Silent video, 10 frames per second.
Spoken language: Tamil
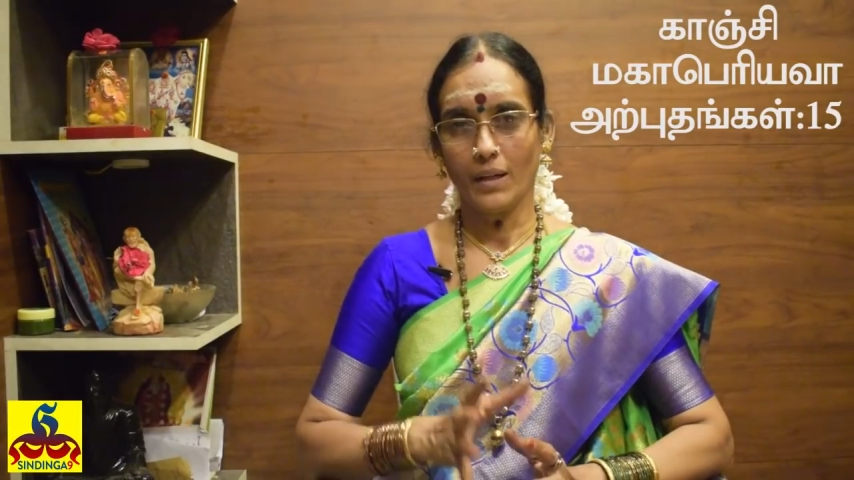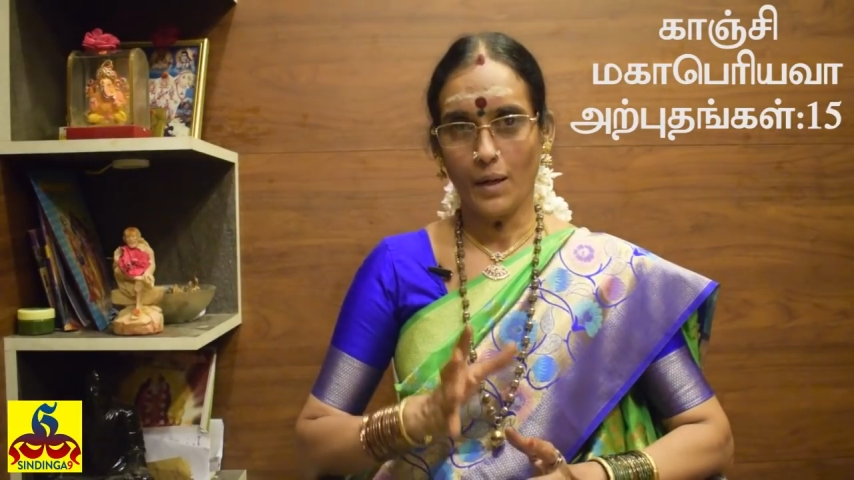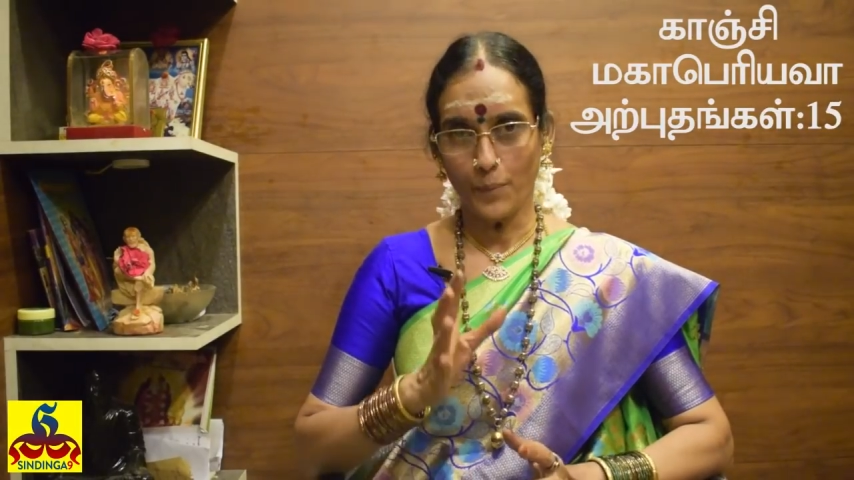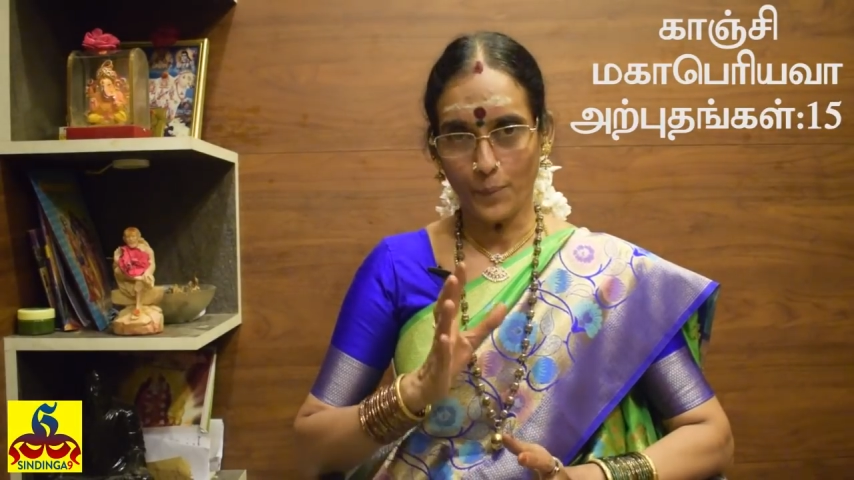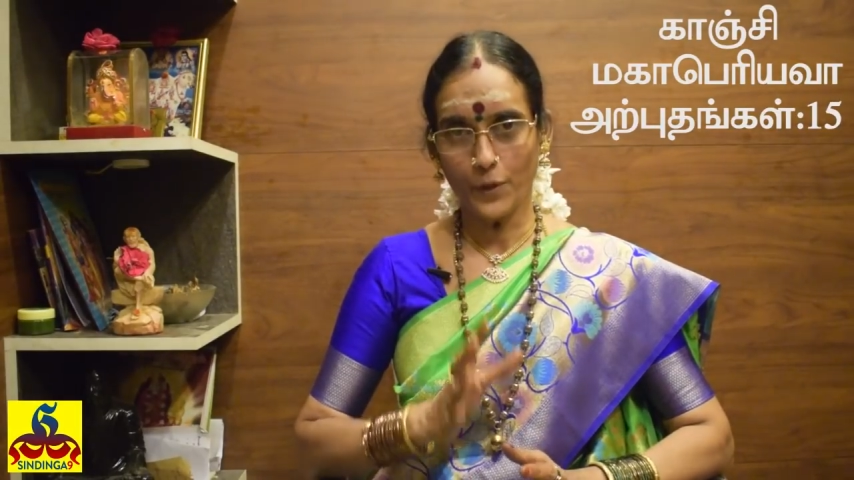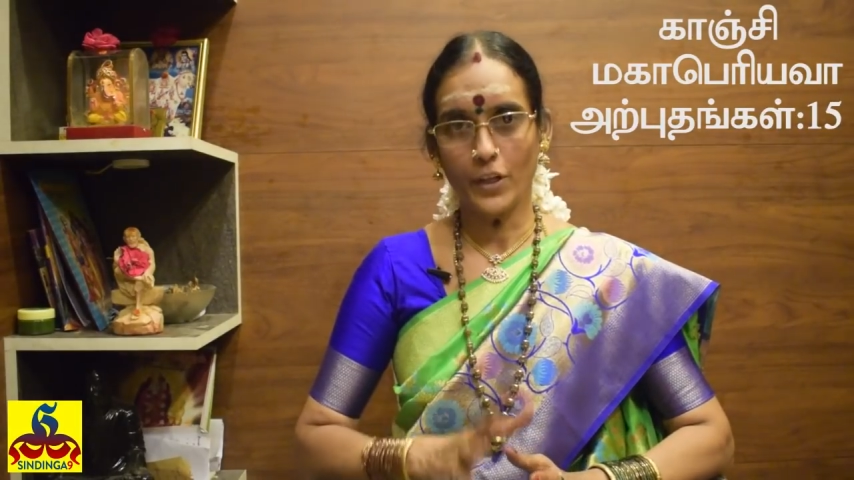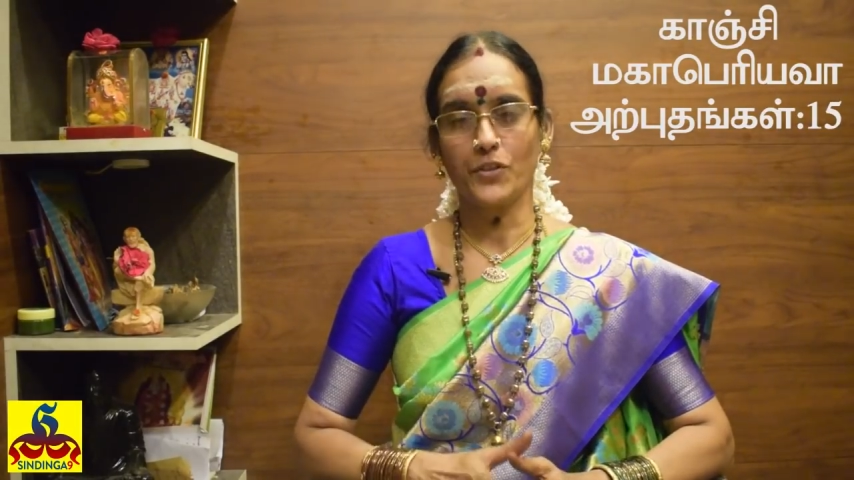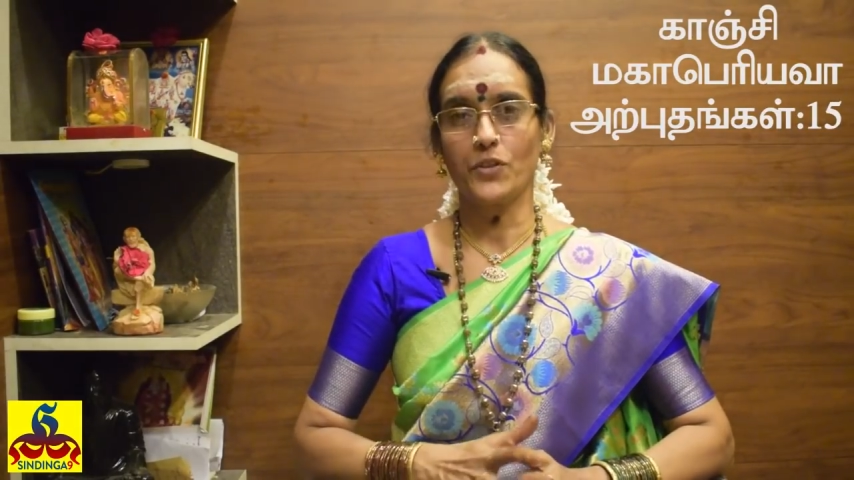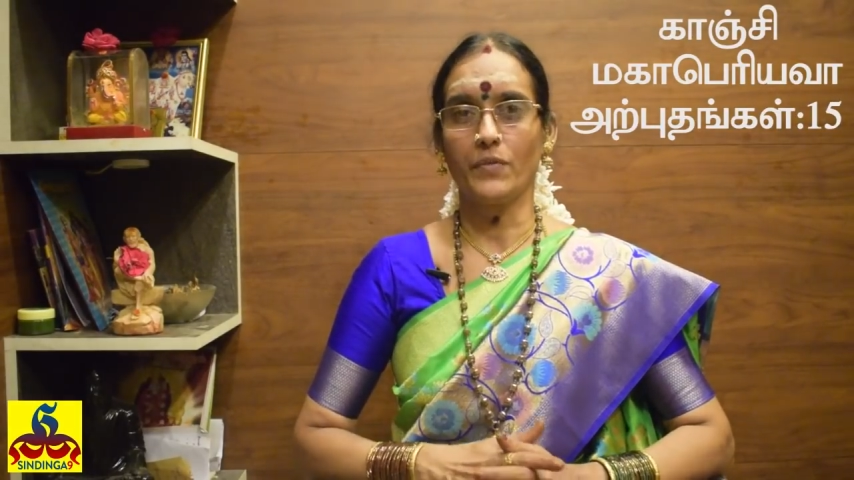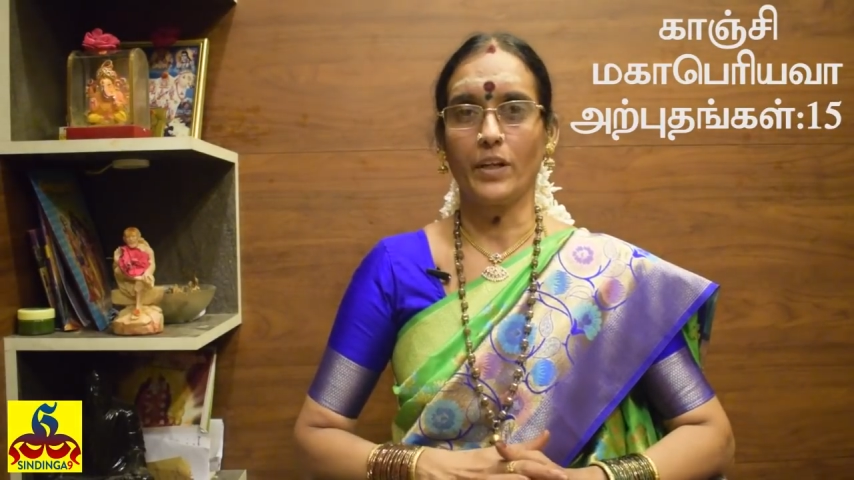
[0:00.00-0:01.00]
அப்பப்போ
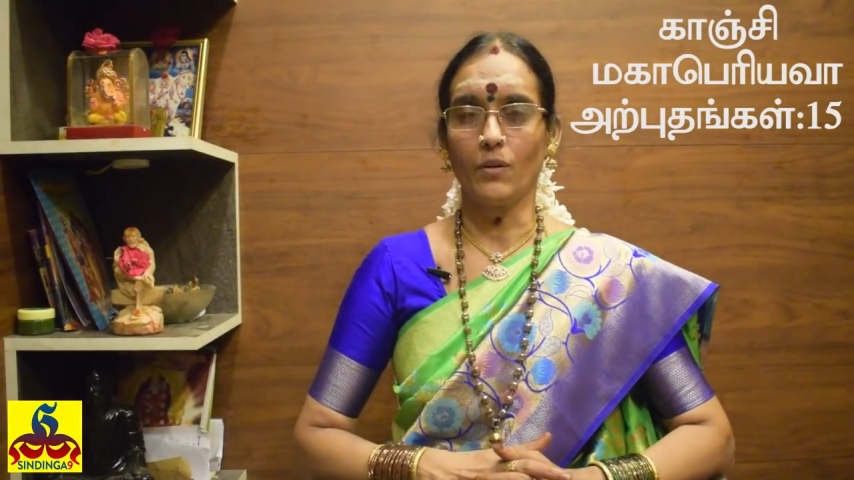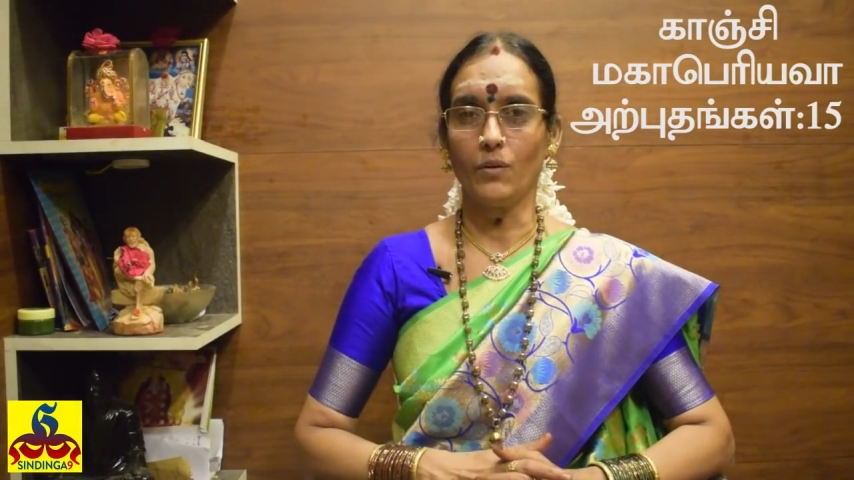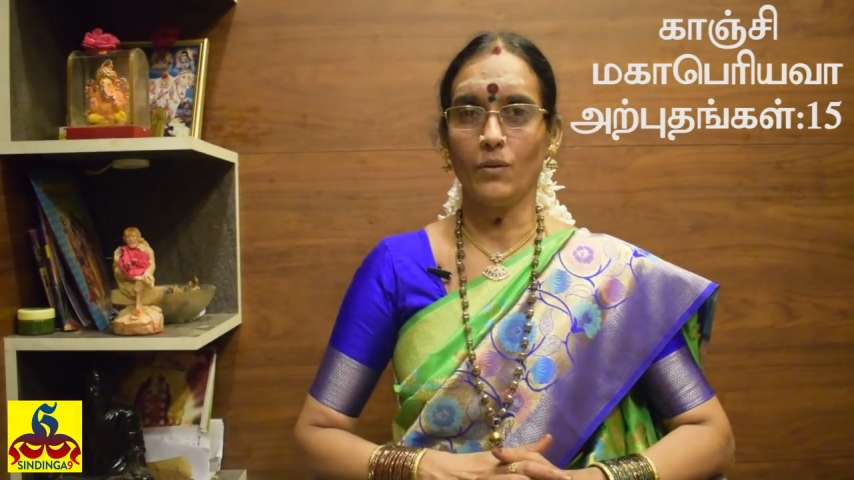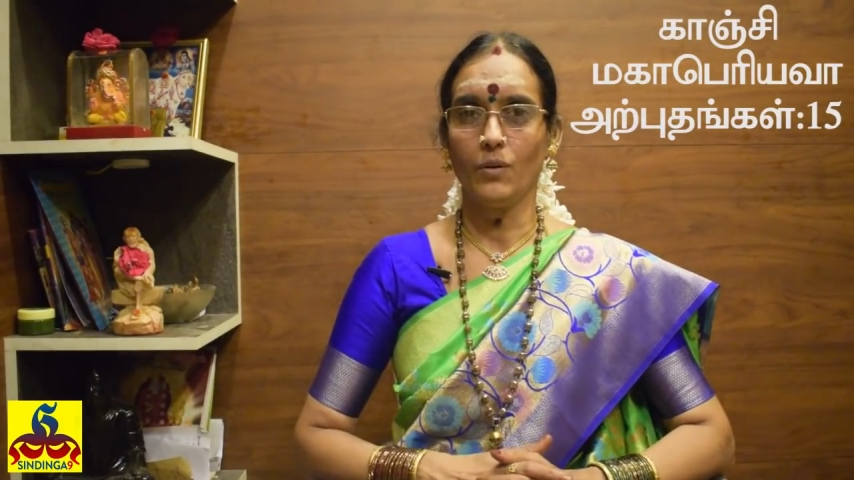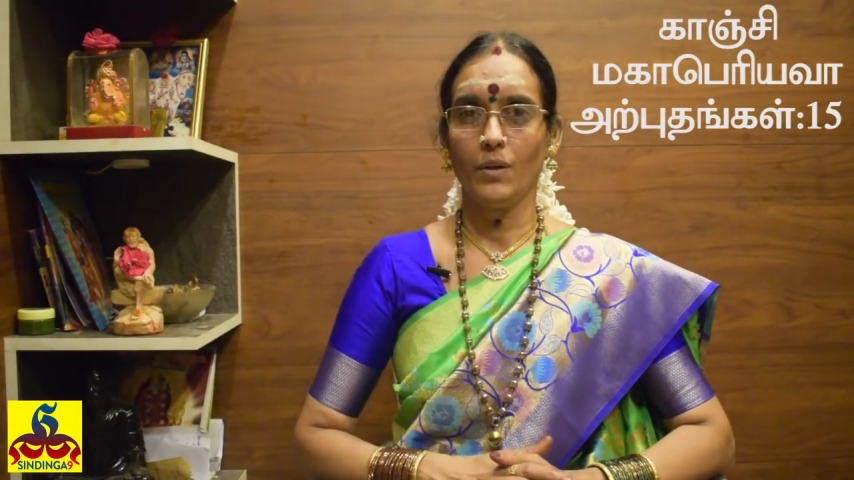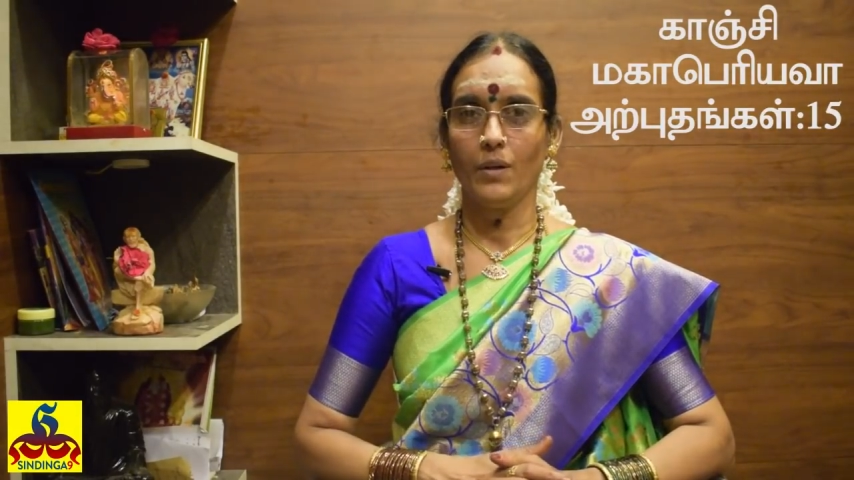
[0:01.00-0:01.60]
டெஸ்ட் வைக்கணும்